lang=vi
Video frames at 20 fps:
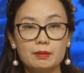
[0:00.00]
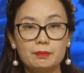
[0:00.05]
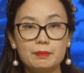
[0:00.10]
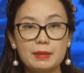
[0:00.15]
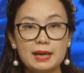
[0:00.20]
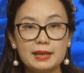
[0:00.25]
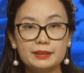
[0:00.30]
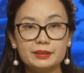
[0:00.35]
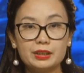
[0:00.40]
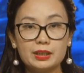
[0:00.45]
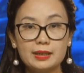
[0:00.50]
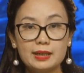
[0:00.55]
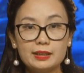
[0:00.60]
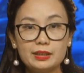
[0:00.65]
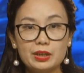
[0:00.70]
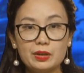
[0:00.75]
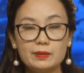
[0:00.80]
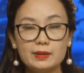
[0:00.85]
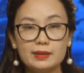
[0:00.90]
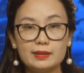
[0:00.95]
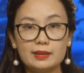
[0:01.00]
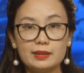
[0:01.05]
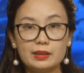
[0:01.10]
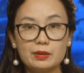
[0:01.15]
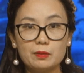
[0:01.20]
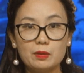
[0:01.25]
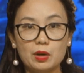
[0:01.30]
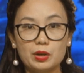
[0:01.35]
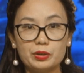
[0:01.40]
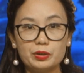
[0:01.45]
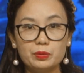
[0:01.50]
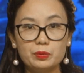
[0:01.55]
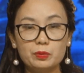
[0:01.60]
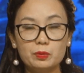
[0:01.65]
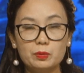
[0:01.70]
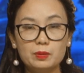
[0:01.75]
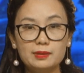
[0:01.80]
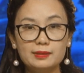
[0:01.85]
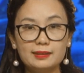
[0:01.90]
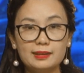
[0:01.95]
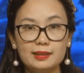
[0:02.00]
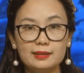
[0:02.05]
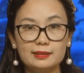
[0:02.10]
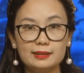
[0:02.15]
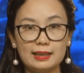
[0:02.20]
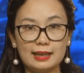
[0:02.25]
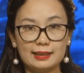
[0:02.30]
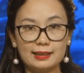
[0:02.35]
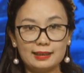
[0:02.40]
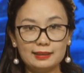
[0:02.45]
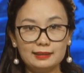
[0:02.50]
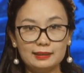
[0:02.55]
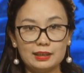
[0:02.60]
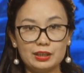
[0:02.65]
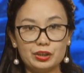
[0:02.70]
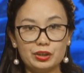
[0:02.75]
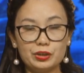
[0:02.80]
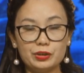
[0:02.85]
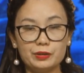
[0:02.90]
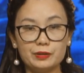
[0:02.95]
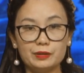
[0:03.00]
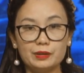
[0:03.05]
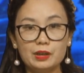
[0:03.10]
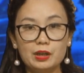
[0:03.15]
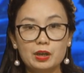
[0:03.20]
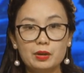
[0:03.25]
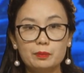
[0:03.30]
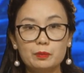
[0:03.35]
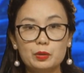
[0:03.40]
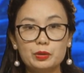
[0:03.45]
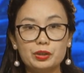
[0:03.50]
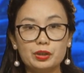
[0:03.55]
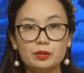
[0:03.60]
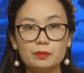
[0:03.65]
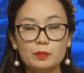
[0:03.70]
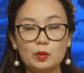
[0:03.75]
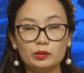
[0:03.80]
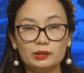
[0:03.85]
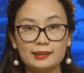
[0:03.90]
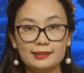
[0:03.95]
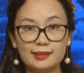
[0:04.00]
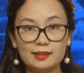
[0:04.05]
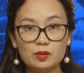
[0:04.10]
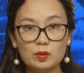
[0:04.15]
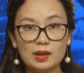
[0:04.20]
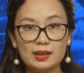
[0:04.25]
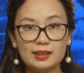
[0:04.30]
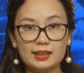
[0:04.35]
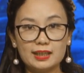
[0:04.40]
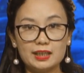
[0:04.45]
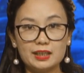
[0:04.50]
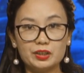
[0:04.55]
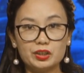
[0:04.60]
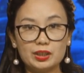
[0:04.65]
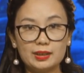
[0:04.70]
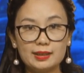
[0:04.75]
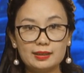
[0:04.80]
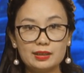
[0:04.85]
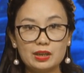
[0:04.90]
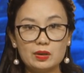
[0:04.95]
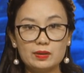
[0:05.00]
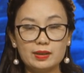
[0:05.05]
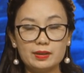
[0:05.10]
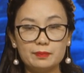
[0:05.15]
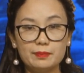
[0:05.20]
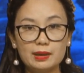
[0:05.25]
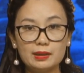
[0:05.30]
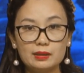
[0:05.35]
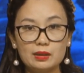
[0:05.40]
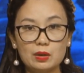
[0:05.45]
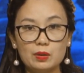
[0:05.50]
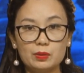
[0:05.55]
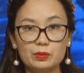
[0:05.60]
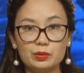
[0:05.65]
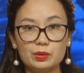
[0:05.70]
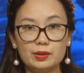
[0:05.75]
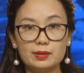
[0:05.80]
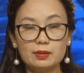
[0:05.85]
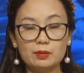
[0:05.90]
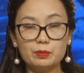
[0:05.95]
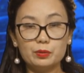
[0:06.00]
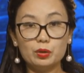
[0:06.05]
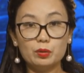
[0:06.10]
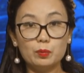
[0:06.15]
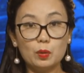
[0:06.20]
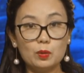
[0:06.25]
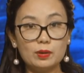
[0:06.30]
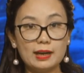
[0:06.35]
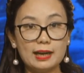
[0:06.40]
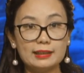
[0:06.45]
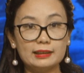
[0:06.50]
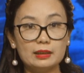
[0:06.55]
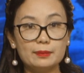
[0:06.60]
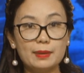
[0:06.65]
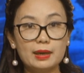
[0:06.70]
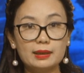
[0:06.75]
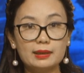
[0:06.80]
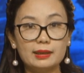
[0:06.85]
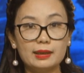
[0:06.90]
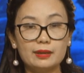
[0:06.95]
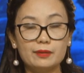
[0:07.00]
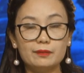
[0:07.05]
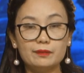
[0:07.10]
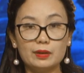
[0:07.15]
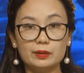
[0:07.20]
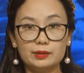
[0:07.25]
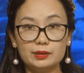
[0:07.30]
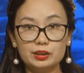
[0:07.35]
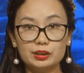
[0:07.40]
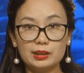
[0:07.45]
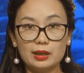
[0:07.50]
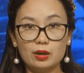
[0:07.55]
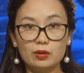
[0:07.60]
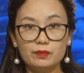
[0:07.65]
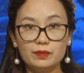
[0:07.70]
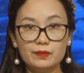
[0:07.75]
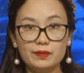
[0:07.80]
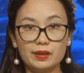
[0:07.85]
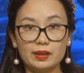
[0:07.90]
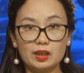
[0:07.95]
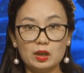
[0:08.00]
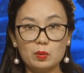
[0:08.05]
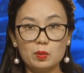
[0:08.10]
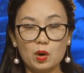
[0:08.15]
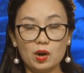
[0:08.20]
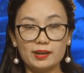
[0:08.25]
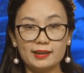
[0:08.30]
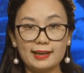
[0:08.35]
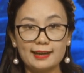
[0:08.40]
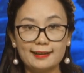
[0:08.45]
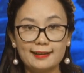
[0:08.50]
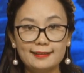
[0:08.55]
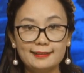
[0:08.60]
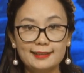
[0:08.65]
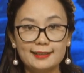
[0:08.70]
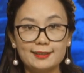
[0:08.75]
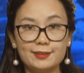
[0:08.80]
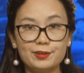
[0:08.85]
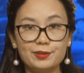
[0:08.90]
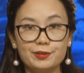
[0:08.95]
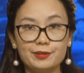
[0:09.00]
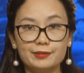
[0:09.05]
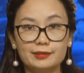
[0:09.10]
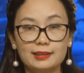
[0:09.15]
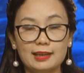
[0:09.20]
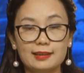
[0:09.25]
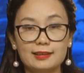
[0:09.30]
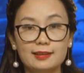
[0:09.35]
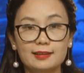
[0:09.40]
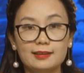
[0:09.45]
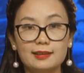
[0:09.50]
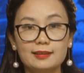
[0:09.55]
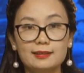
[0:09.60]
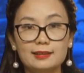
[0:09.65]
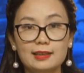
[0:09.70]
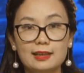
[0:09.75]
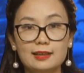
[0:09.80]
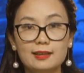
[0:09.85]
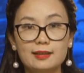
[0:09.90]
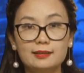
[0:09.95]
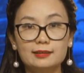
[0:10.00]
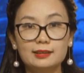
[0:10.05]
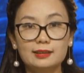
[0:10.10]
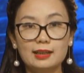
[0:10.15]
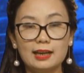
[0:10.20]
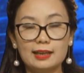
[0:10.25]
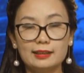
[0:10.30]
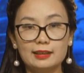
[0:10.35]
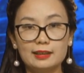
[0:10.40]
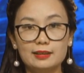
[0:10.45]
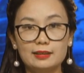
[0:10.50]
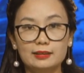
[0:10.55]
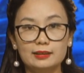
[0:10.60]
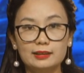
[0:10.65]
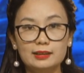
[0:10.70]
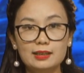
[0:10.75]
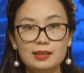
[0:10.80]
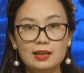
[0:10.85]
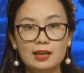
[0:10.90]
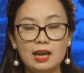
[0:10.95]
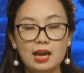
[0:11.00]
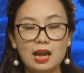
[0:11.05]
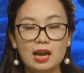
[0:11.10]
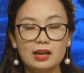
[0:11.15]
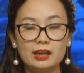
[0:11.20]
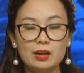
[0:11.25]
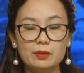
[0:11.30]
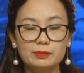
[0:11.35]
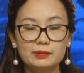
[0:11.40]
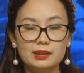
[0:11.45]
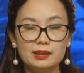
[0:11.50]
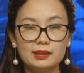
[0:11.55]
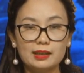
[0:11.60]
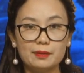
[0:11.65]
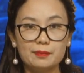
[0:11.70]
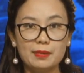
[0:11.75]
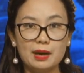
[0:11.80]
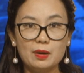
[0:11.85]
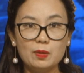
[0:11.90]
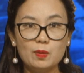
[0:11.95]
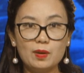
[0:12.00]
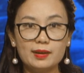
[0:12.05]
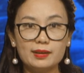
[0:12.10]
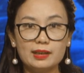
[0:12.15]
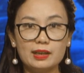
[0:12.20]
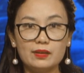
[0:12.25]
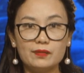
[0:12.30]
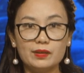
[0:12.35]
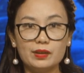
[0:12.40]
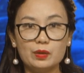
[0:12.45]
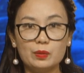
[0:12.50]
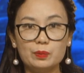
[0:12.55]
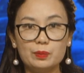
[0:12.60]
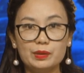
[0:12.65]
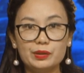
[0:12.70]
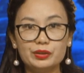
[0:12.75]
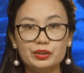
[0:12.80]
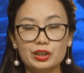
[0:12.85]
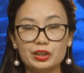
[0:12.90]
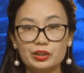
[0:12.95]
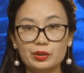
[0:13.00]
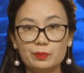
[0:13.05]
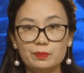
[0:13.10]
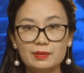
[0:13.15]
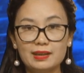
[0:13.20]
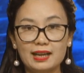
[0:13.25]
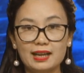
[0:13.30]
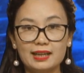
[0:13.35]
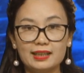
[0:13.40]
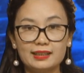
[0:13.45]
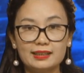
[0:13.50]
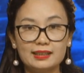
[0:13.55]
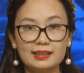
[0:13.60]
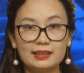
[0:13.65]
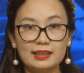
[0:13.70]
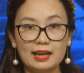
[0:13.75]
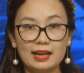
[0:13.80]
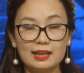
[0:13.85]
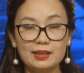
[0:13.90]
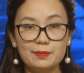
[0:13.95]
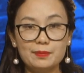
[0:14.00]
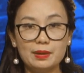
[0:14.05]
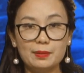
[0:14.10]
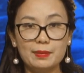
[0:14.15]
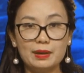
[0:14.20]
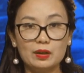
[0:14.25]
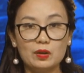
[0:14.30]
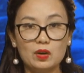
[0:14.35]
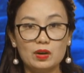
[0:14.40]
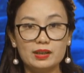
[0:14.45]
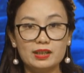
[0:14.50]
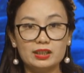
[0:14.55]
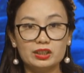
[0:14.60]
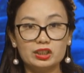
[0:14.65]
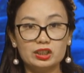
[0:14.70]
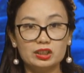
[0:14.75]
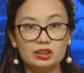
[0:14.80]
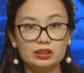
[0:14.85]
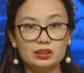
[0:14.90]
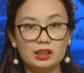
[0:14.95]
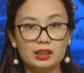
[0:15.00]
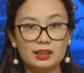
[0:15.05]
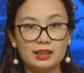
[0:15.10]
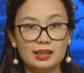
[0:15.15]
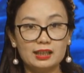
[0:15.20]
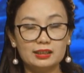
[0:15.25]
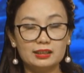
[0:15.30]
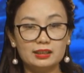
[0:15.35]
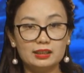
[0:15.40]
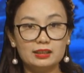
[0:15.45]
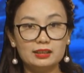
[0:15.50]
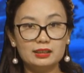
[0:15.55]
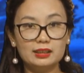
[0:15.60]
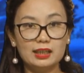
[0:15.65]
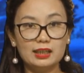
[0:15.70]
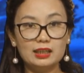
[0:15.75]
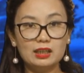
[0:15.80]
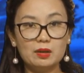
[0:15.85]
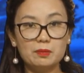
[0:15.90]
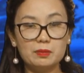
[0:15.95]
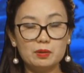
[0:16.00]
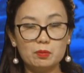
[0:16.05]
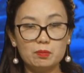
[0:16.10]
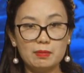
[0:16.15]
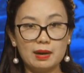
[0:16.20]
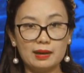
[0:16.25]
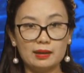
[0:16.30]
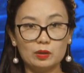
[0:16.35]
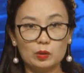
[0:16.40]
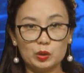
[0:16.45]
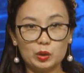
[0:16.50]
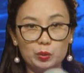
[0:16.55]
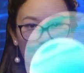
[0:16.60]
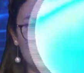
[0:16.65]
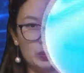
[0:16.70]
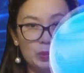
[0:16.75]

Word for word: Bà Janet Yellen đã kêu gọi Trung Quốc nên cải cách thị trường – Bộ trưởng Bộ Tài chính Hoa Kỳ Janet Yellen bắt đầu chuyến công du 4 ngày tới Bắc Kinh vào thứ Sáu với việc kêu gọi cải cách thị trường tại nền kinh tế lớn thứ hai thế giới, đồng thời cảnh báo Hoa Kỳ và đồng minh sẽ chống lại cái mà bà gọi là sự thực hành kinh tế không công bằng của Trung